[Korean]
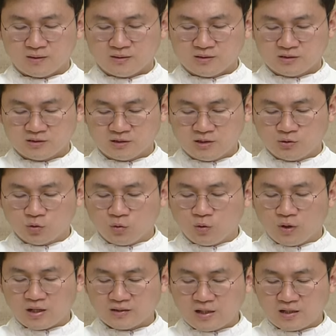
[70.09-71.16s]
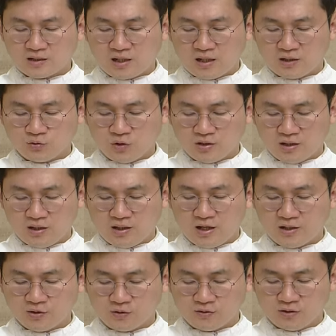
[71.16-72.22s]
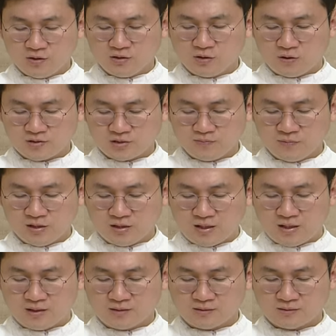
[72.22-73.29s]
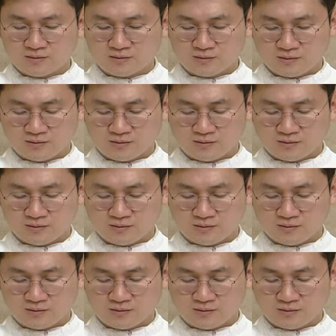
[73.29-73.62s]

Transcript: 그들도 하나가 되게 하려는 것입니다.